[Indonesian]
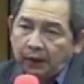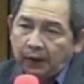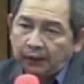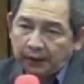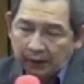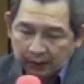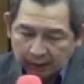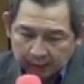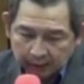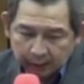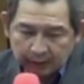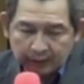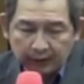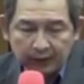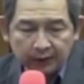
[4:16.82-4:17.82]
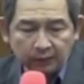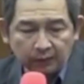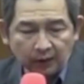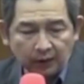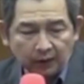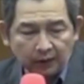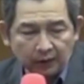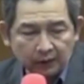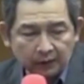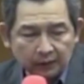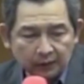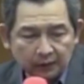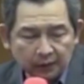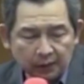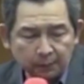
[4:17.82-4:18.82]
Dan saya yakin percaya setelah
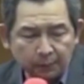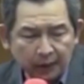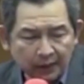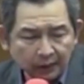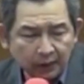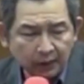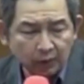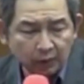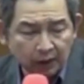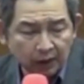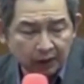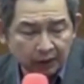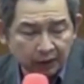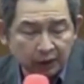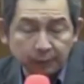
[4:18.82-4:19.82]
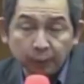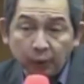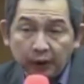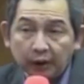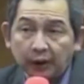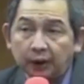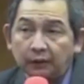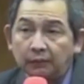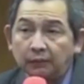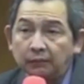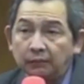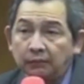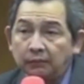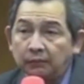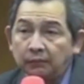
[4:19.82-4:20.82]
Dan banyak orang hari ini dipulihkan.
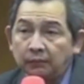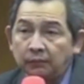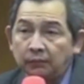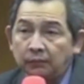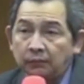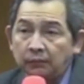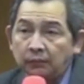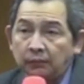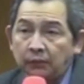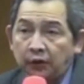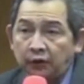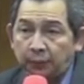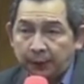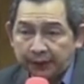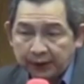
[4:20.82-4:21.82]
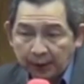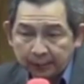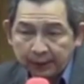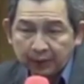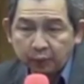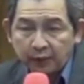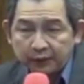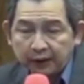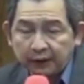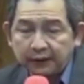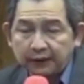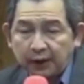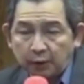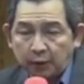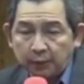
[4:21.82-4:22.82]
Dan seperti apa yang Tuhan
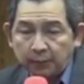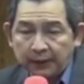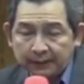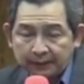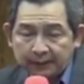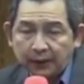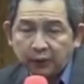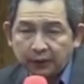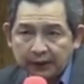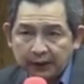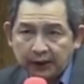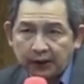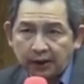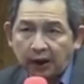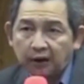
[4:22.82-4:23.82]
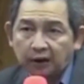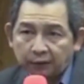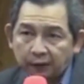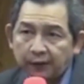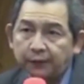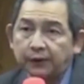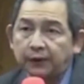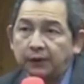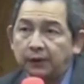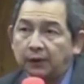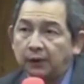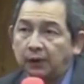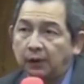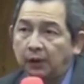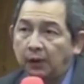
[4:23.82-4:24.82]
kasih tahu misi tahun ini, kata favor.
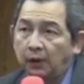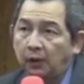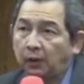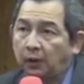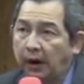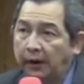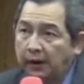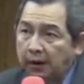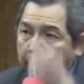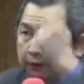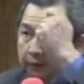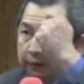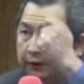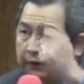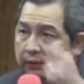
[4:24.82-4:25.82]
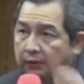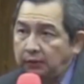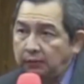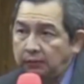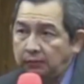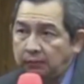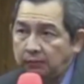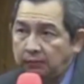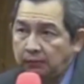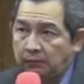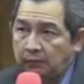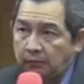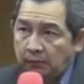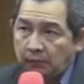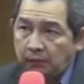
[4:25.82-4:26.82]
right Raikan favor itu.
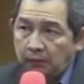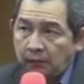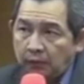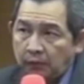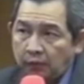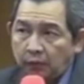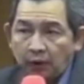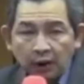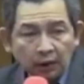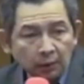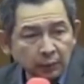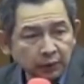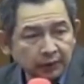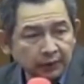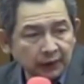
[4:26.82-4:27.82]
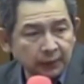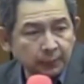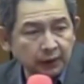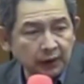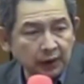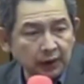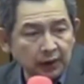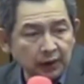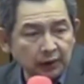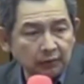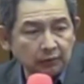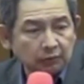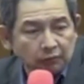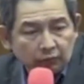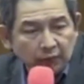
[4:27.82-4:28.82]
Sudah punya sakit penyakit.
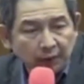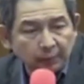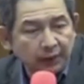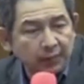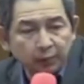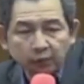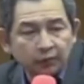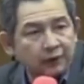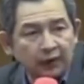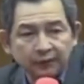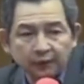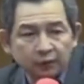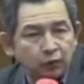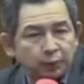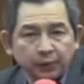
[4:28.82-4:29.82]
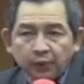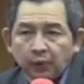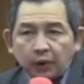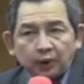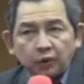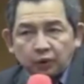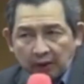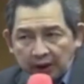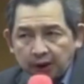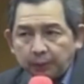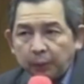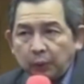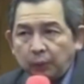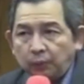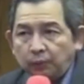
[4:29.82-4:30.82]
Jangan pernah putus asa untuk berdoa untuk
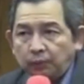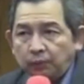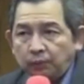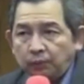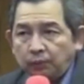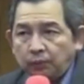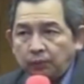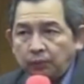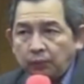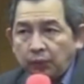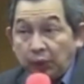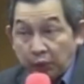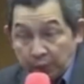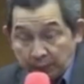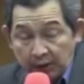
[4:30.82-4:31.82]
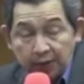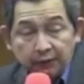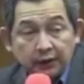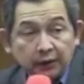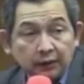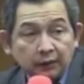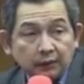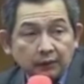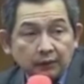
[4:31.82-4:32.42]
sakitmu. You believe it.